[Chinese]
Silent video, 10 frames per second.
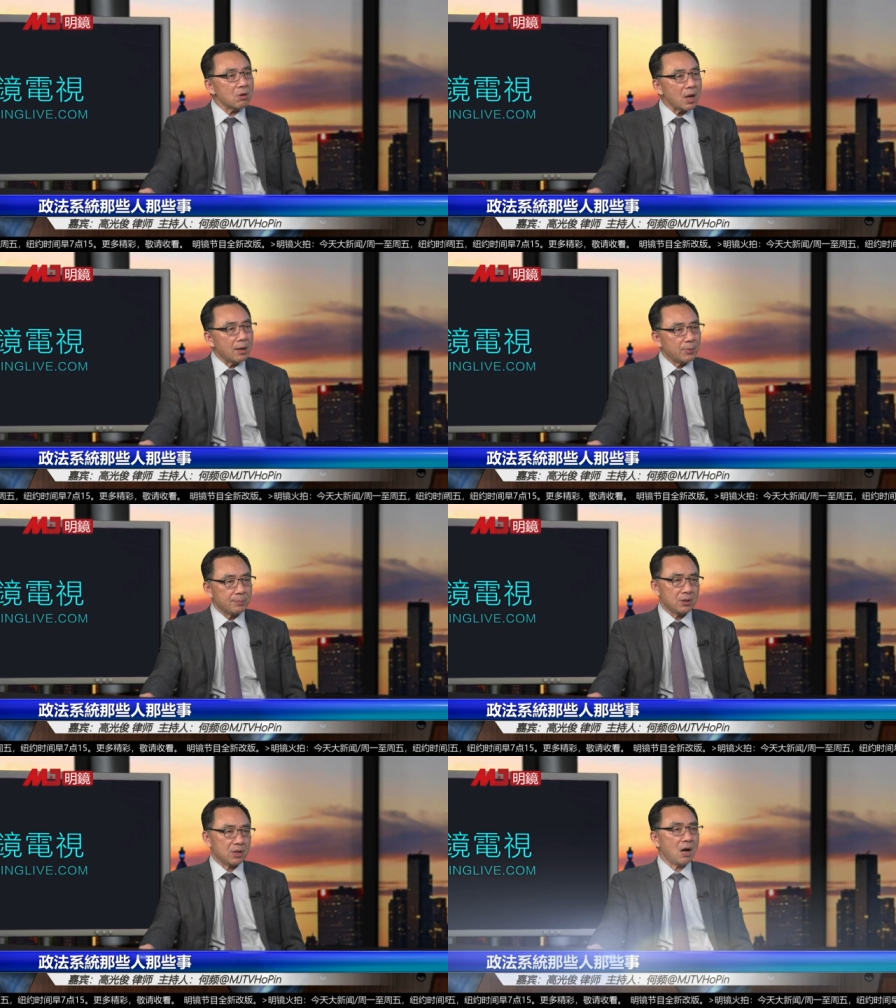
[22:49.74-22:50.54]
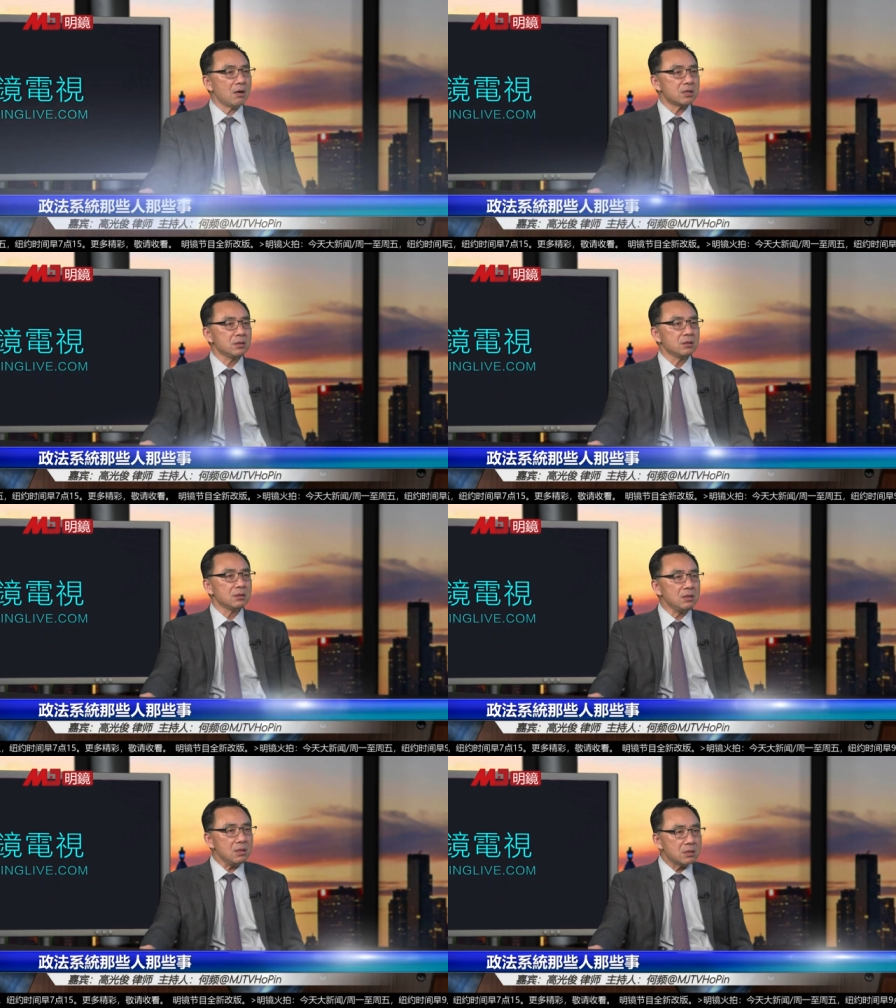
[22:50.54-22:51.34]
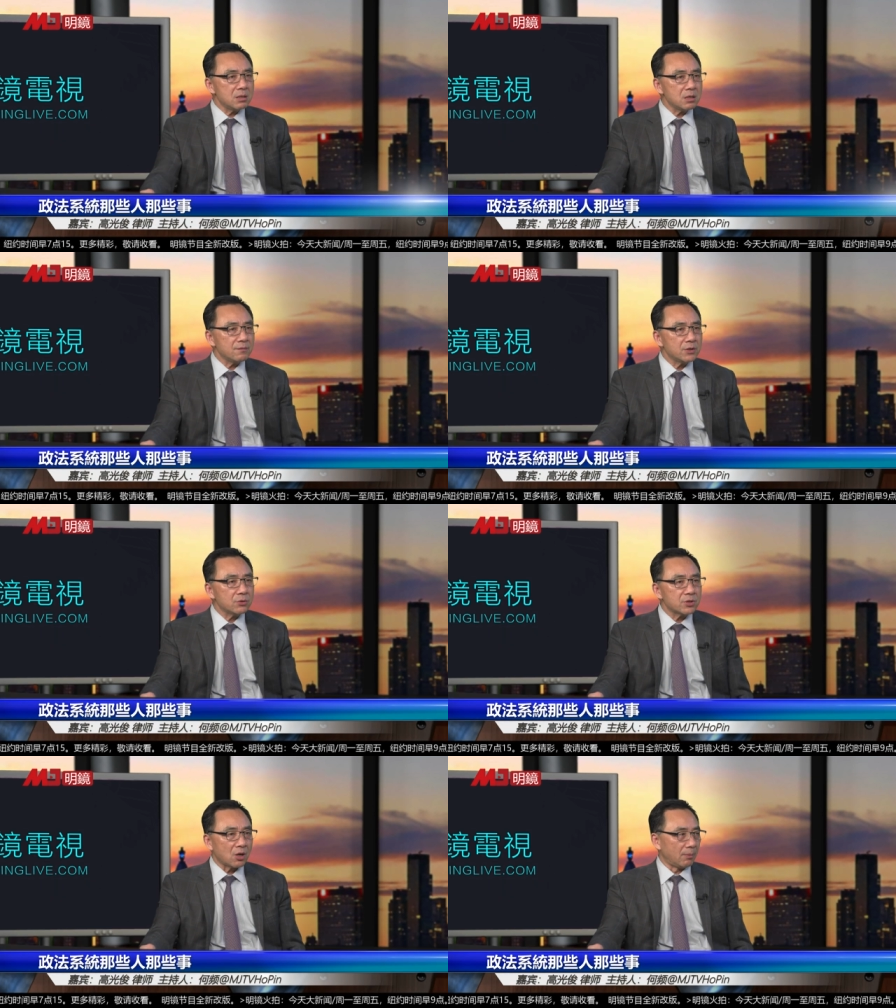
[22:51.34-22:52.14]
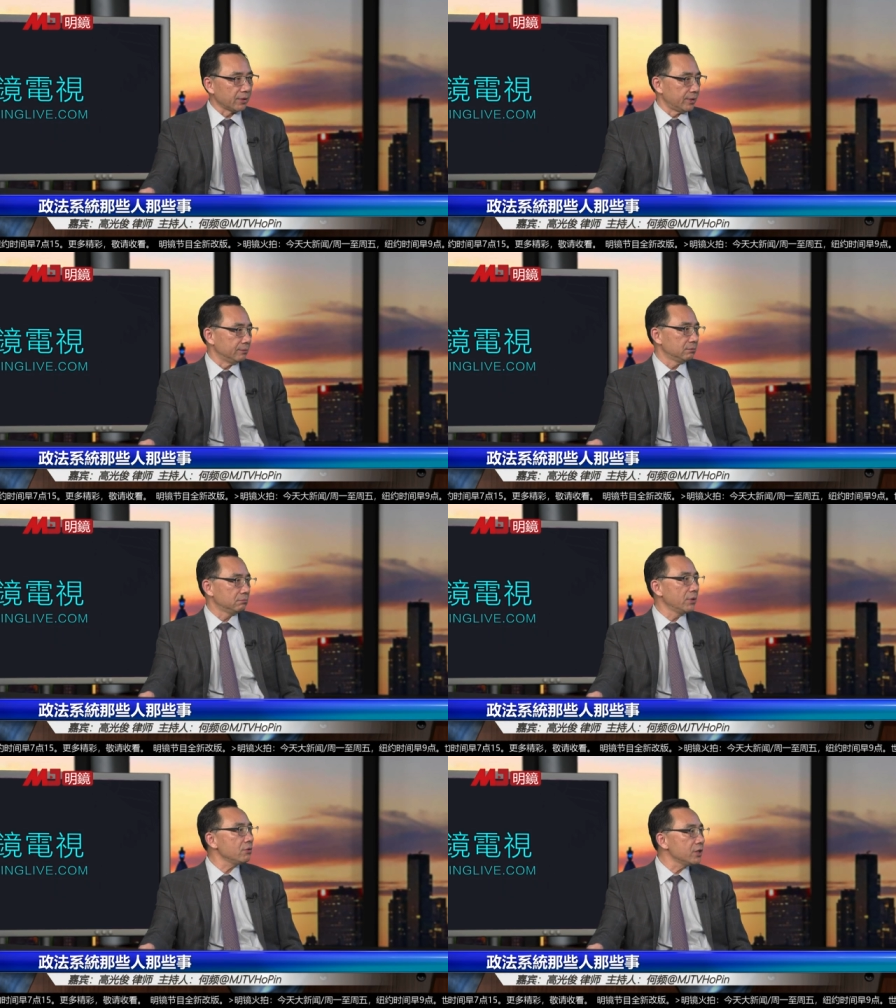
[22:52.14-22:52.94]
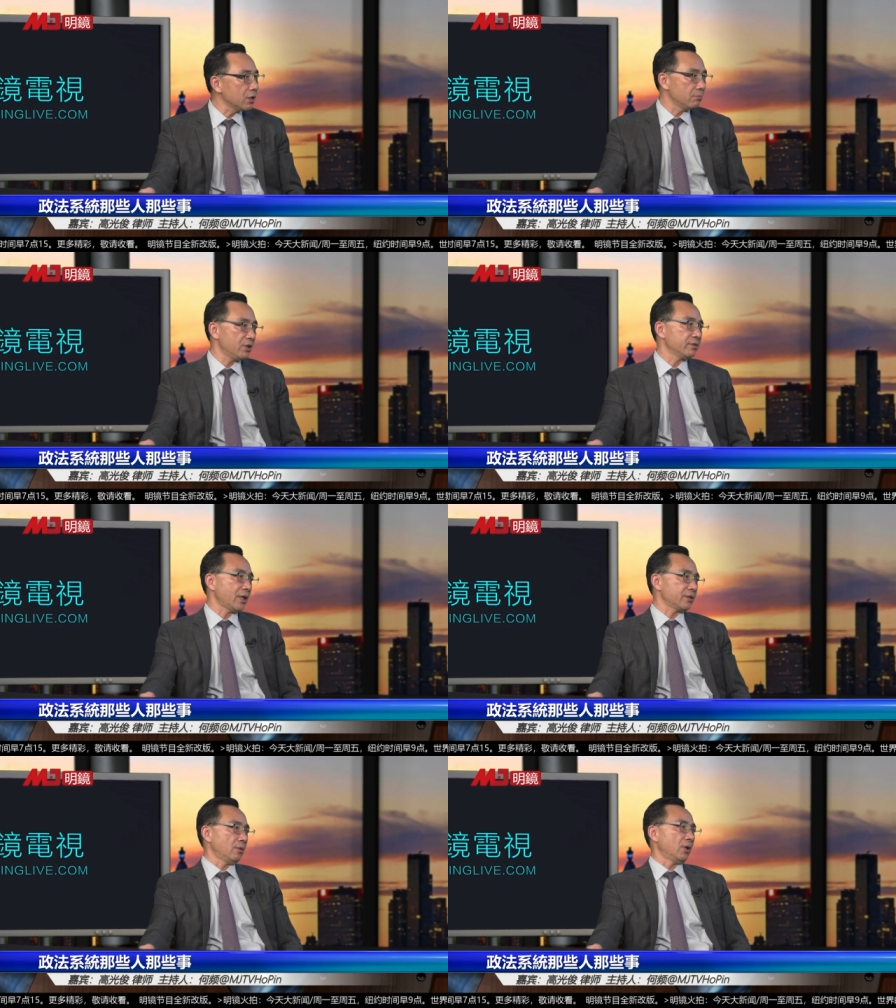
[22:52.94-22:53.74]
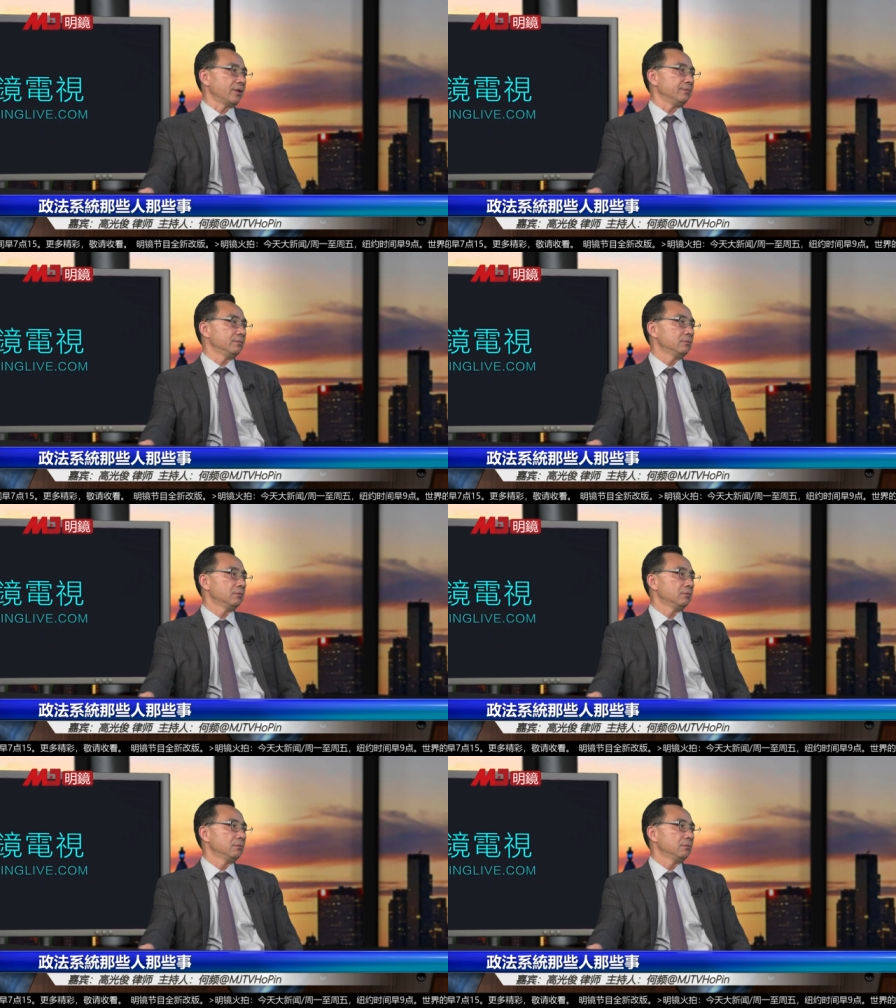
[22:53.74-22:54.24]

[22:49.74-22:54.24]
来康生一直认为都是老毛的人，没有一个人不认为他是老毛的人。